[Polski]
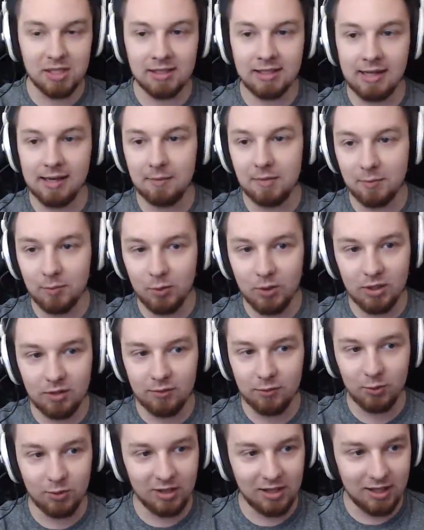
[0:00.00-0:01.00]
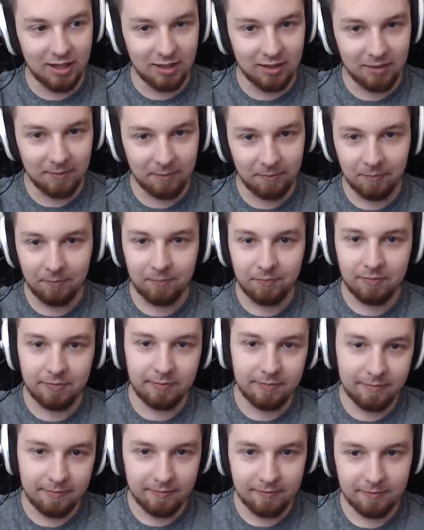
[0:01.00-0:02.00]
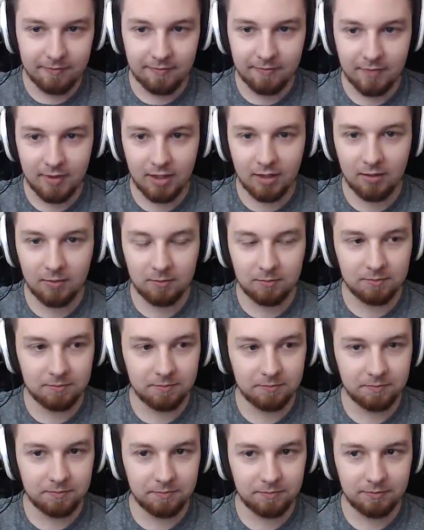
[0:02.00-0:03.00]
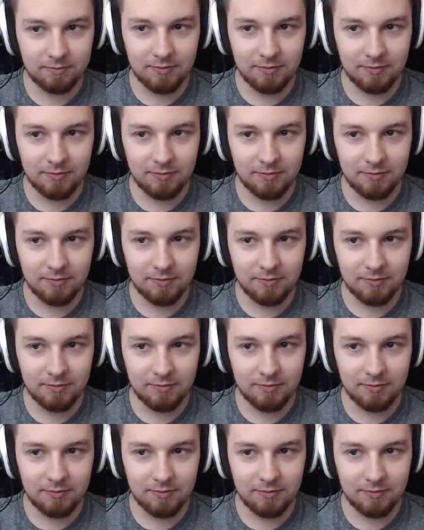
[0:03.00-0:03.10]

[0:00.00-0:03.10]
przed nami była dwójka. No, a mi lagowało gierkę.